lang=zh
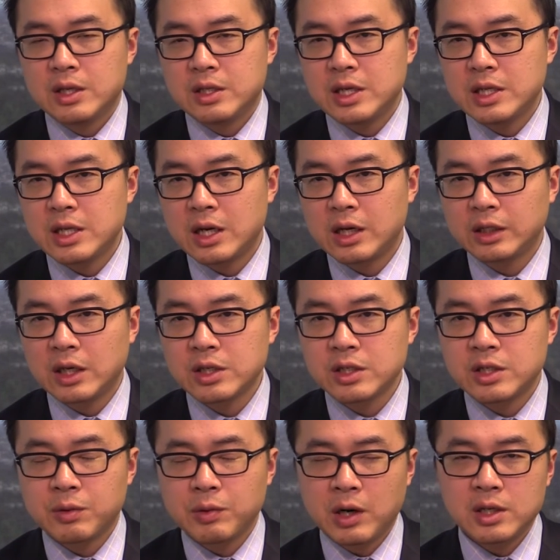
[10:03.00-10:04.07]
现在和当时
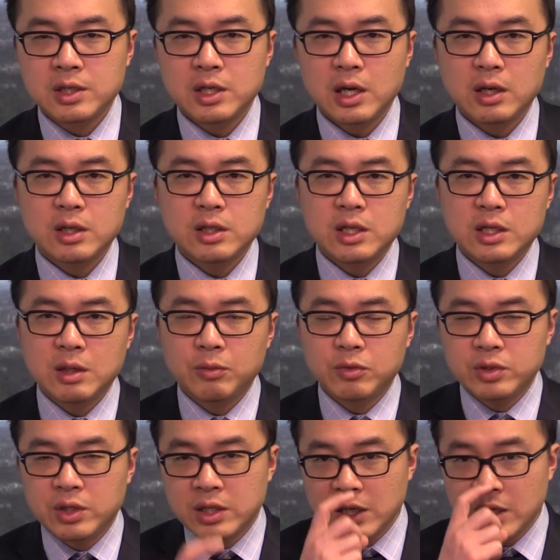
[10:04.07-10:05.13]
情况很像，现在目
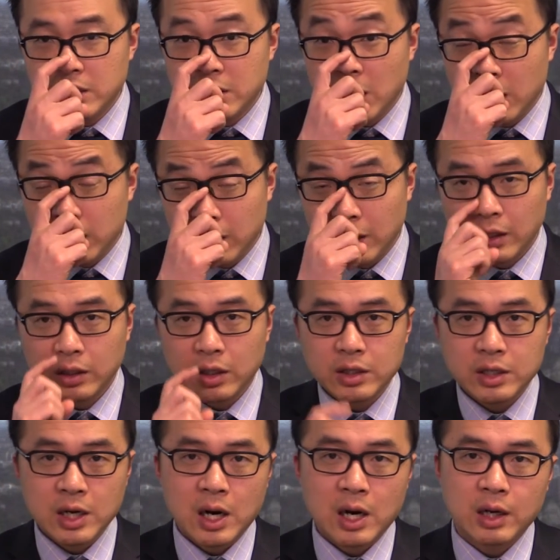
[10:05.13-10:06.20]
前在一二一零到
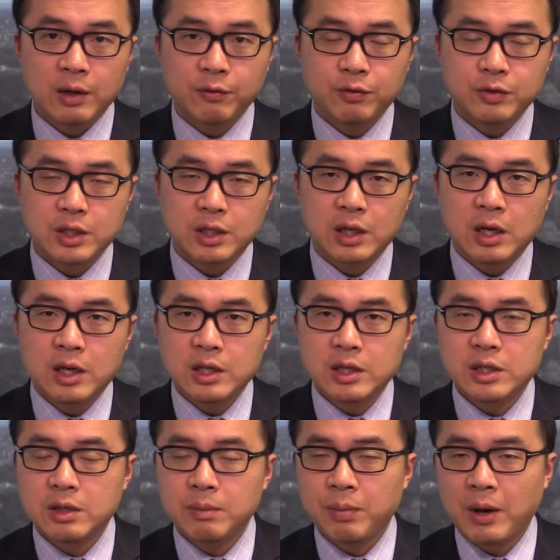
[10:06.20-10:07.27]
一二二零附近呢，
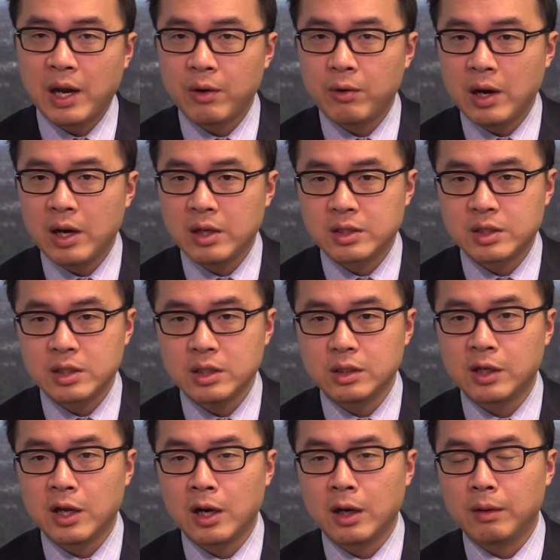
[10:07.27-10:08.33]
已经徘徊了四
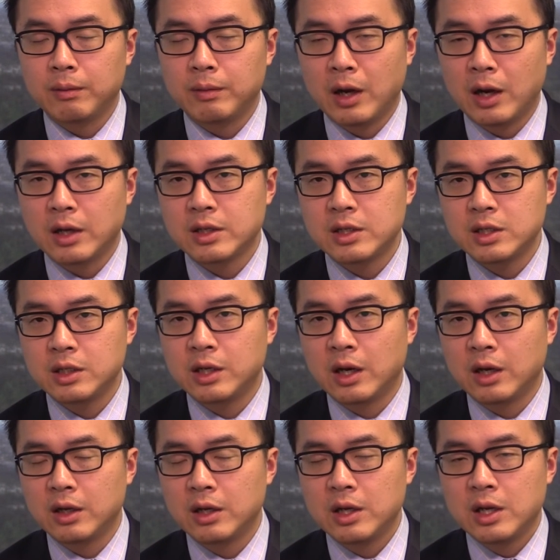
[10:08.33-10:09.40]
天了啊，四天
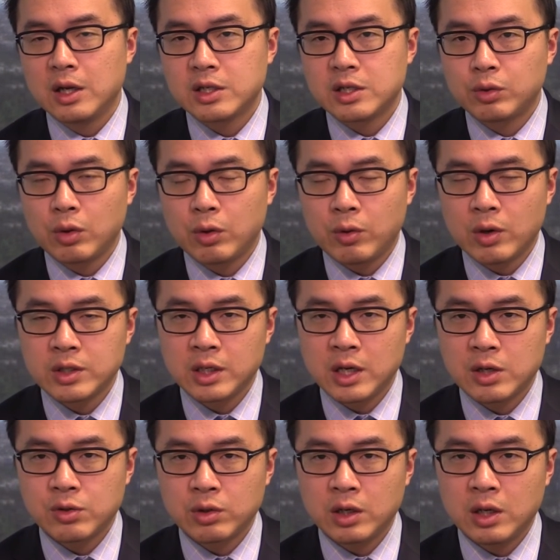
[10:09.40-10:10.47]
了。这对于黄金
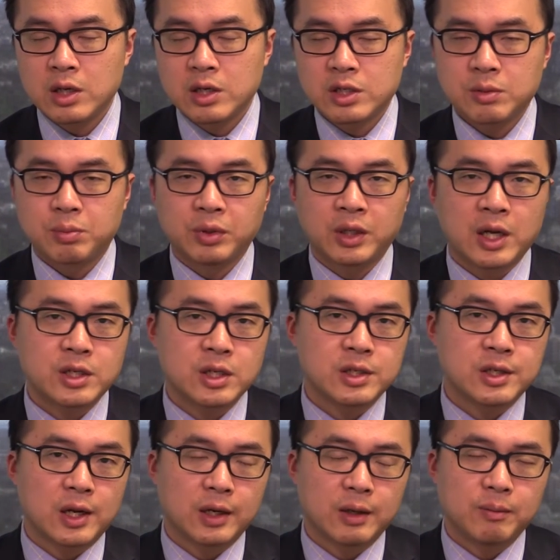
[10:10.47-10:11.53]
来说呢，是不太正
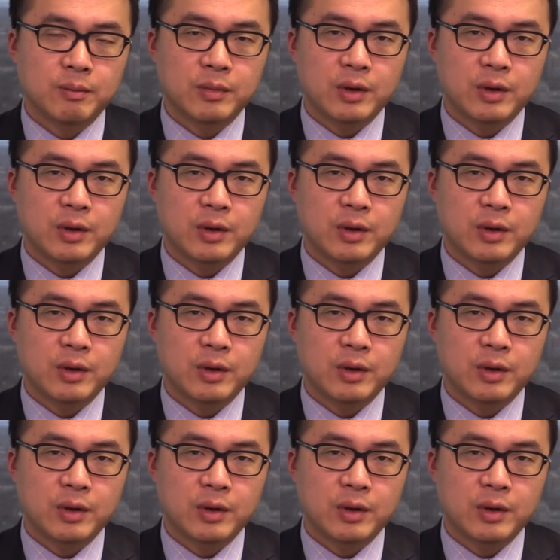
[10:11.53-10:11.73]
常的。